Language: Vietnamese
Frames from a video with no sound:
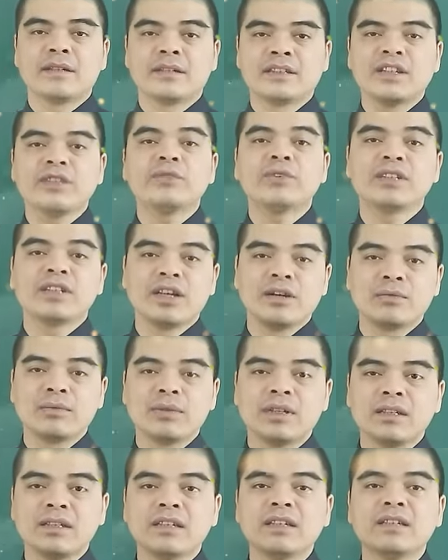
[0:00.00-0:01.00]
Theo truyền thống
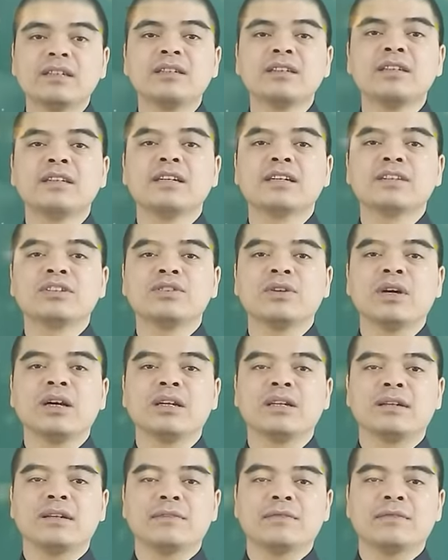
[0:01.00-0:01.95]
ấy, thì người được chọn